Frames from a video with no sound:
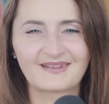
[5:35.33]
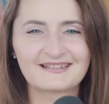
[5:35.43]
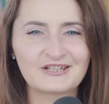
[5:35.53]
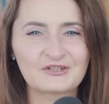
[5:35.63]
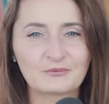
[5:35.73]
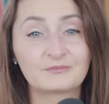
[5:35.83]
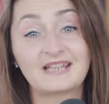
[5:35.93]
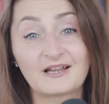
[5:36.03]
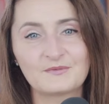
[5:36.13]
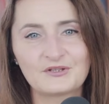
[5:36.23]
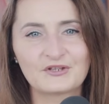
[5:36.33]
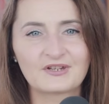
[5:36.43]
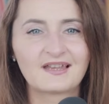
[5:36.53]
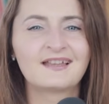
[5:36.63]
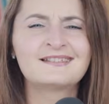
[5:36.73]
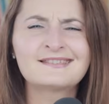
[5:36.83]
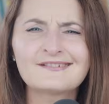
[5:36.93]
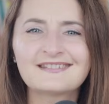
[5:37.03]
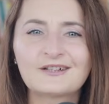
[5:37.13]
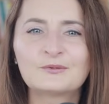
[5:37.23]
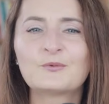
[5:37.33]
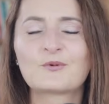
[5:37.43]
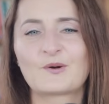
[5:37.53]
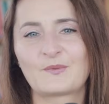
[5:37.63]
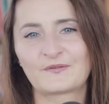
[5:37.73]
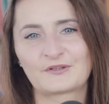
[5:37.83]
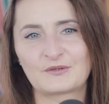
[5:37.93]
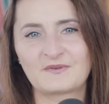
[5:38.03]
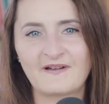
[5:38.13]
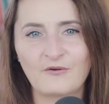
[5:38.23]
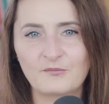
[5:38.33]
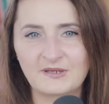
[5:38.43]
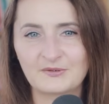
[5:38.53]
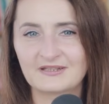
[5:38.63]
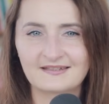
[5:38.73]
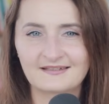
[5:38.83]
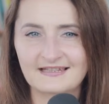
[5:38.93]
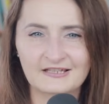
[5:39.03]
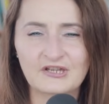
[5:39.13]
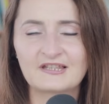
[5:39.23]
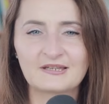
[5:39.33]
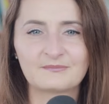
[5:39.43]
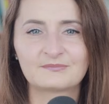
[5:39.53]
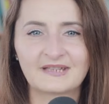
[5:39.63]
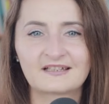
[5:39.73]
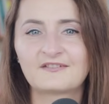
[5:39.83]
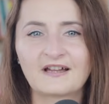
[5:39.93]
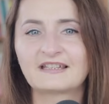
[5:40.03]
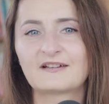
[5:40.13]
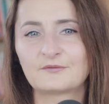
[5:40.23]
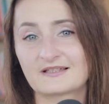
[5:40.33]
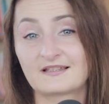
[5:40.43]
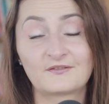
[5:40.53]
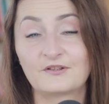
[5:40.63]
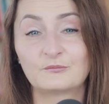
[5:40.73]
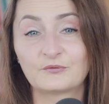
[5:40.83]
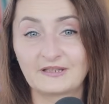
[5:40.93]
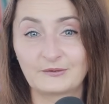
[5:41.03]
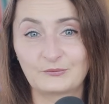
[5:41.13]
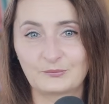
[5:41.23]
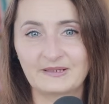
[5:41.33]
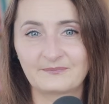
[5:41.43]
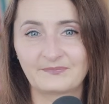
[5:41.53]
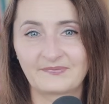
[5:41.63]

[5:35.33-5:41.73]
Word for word: Zresztą, jak myślisz, co tak długo powstrzymywało mnie przed zaczęciem nagrywania własnych filmów na YouTube'a?